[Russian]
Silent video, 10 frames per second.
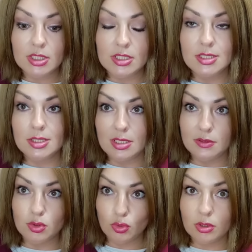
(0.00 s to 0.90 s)

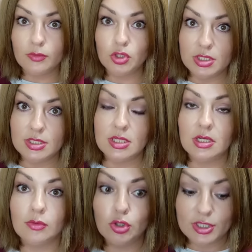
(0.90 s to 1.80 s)
39-40, вот эти
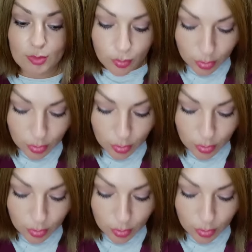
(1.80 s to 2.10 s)
40 размер